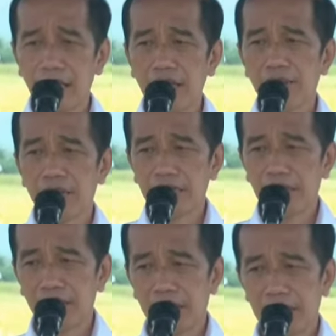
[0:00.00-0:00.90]
Saya
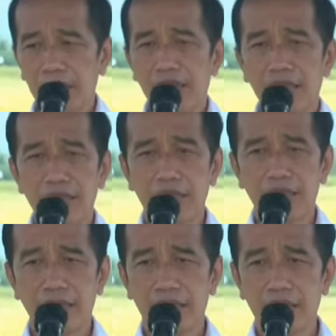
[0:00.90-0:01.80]
bersama
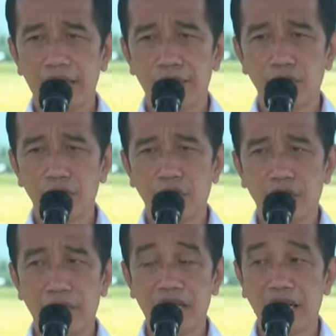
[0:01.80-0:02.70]
dengan Ibu
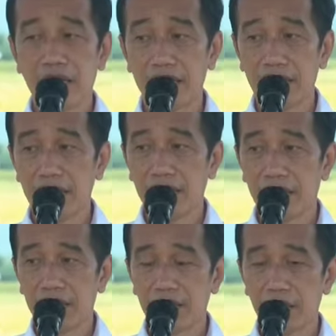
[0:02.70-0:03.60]
Puan Maharani,
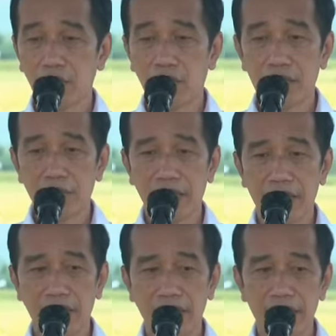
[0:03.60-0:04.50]
Ketua
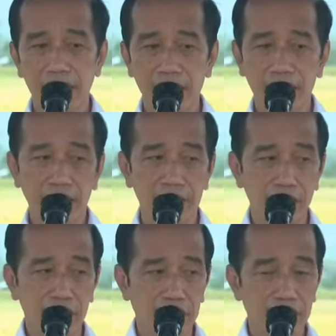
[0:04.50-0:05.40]
DPR RI,
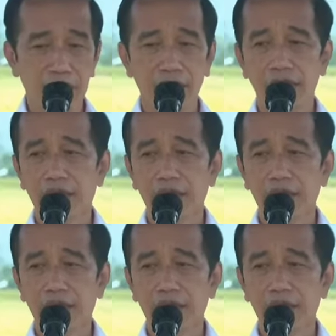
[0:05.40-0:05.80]
dan juga